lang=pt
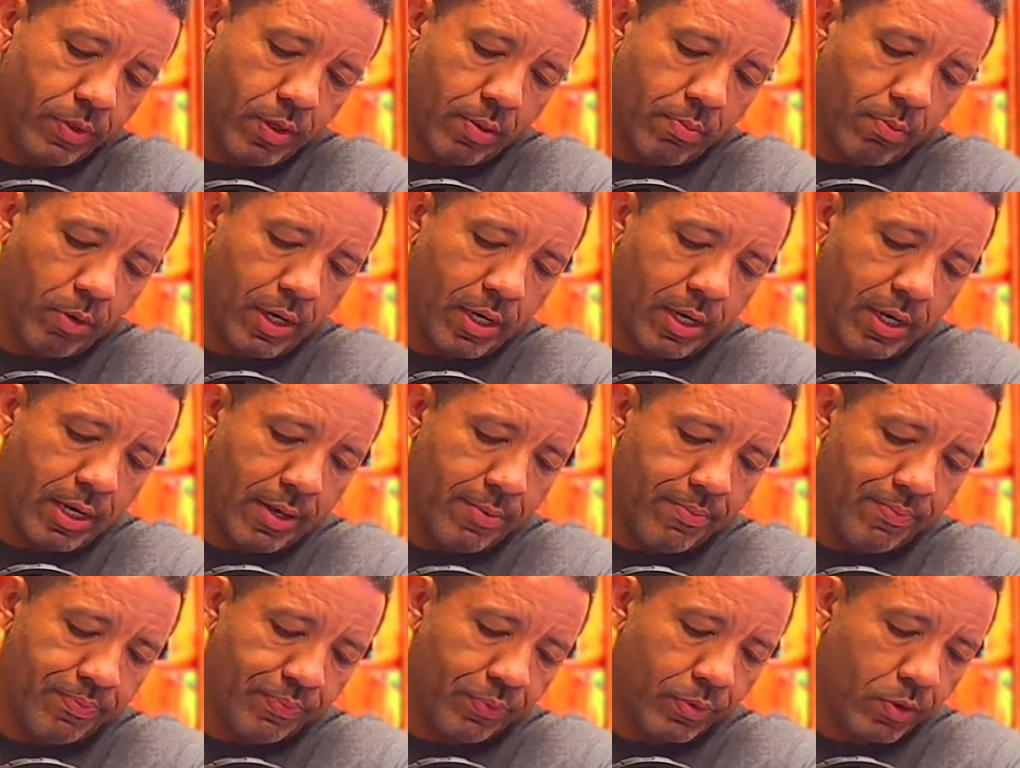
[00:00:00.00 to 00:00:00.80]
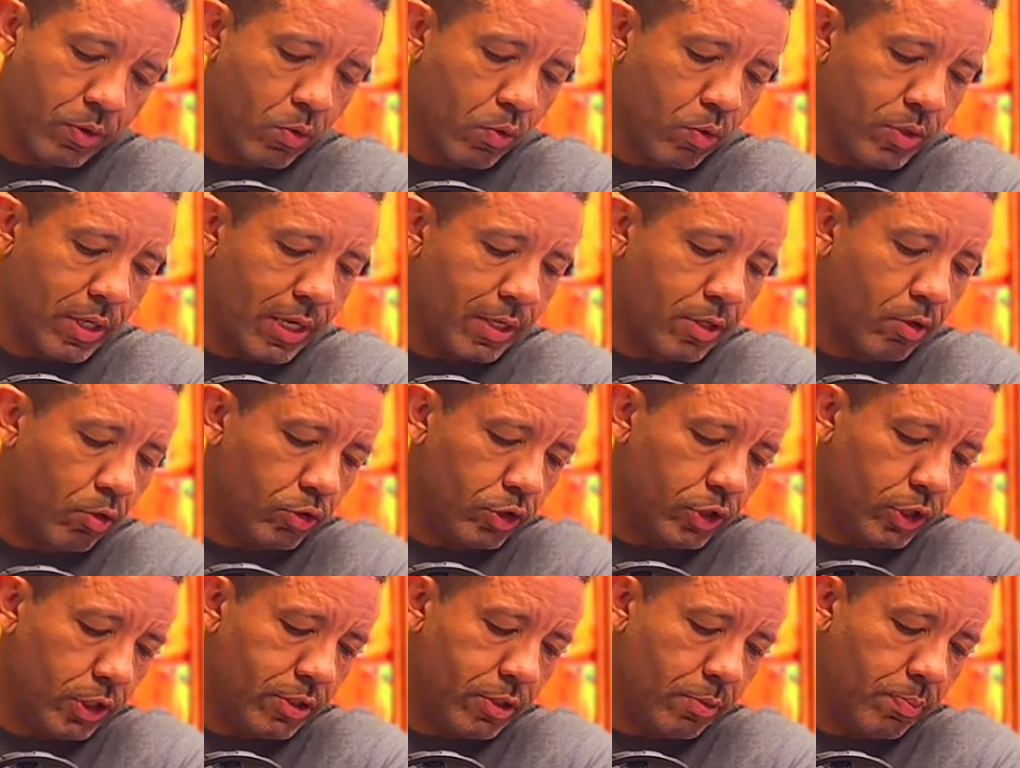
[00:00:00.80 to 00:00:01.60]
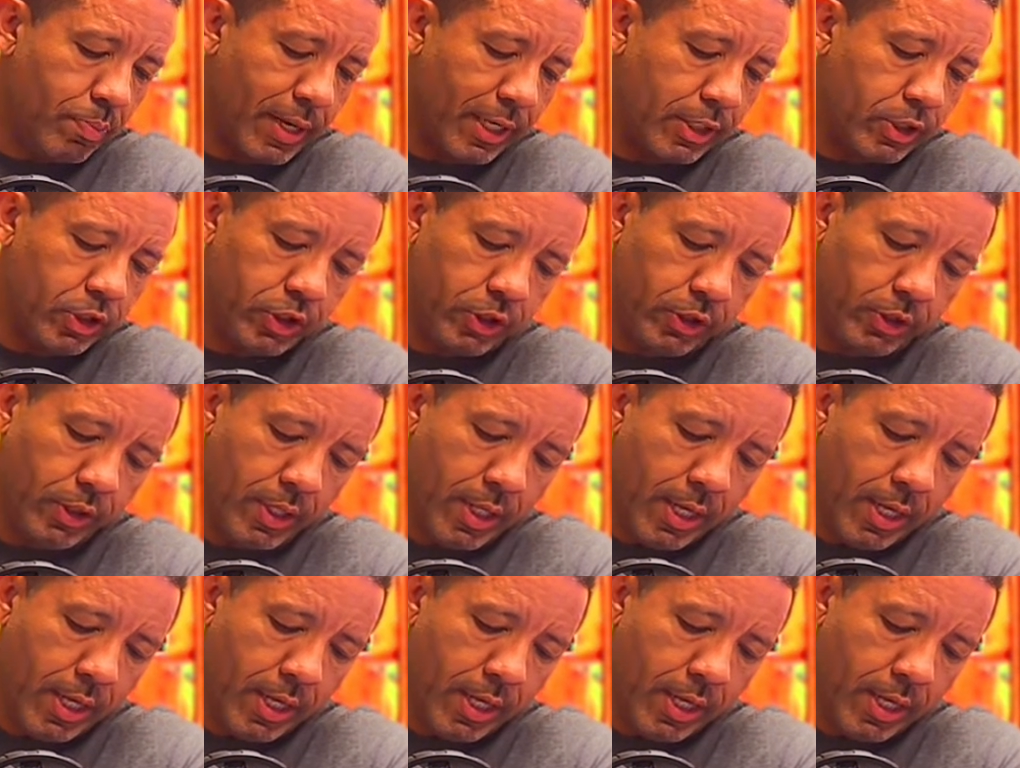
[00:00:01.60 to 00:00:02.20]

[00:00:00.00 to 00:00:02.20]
Bora lá. O que, que eu disse para ti?